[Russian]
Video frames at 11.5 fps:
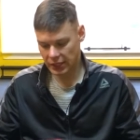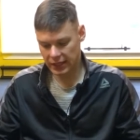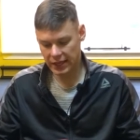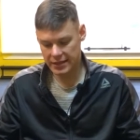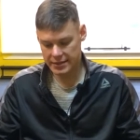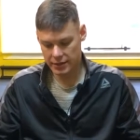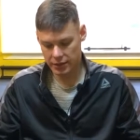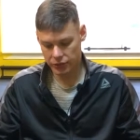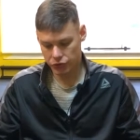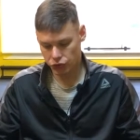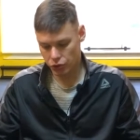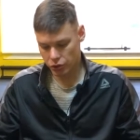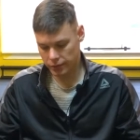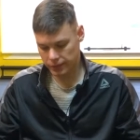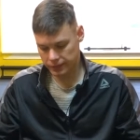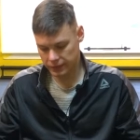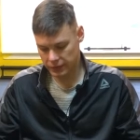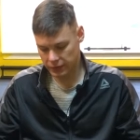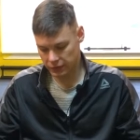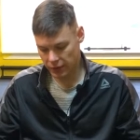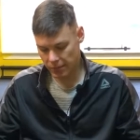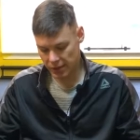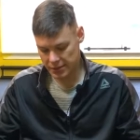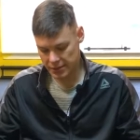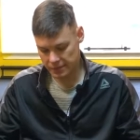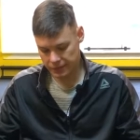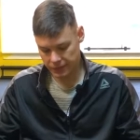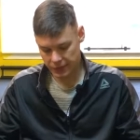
красно-черном формате.